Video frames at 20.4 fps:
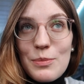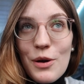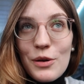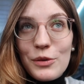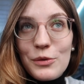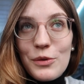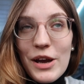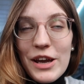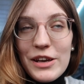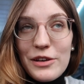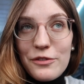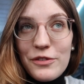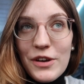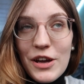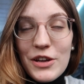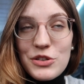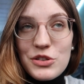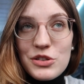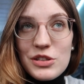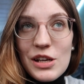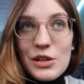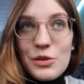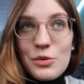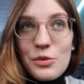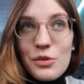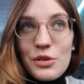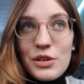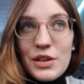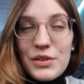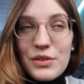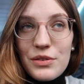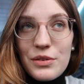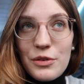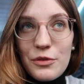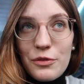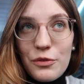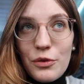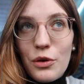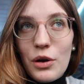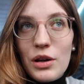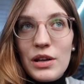morgen nur eine Veranstaltung und das ist eine
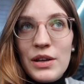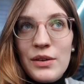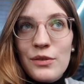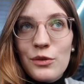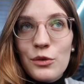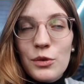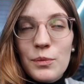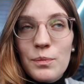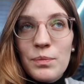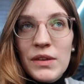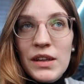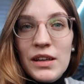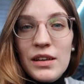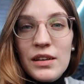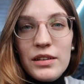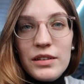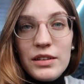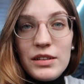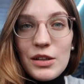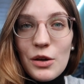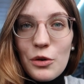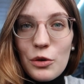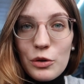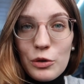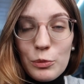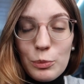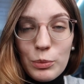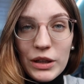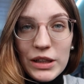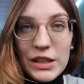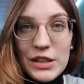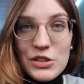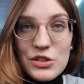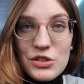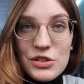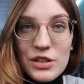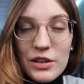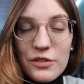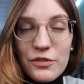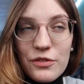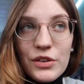Vorlesung, die auch hybrid
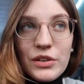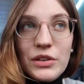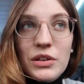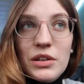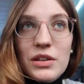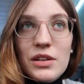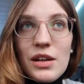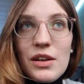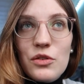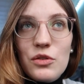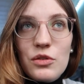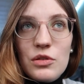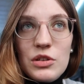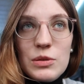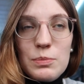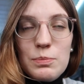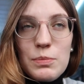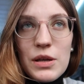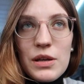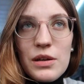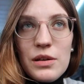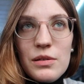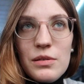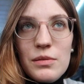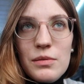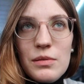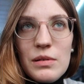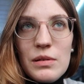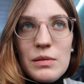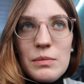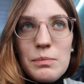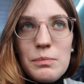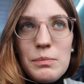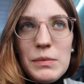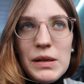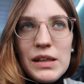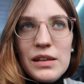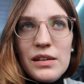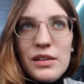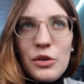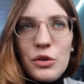stattfindet. Also ich bin
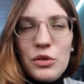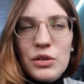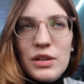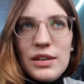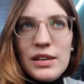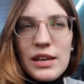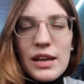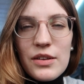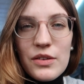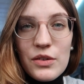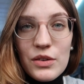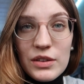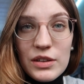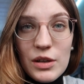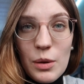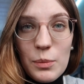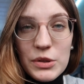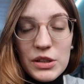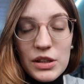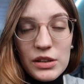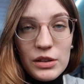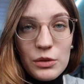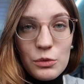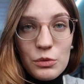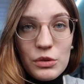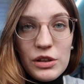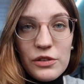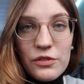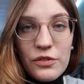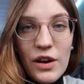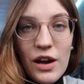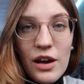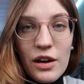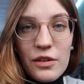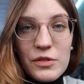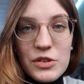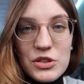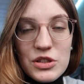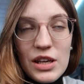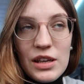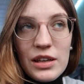mir noch nicht ganz sicher, ob ich an die Uni
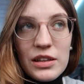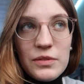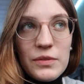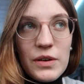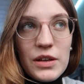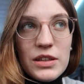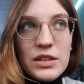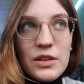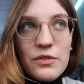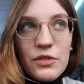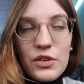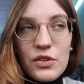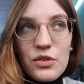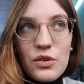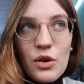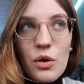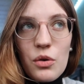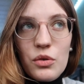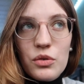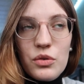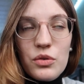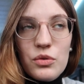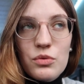fahre. Wahrscheinlich werde ich einfach zu Hause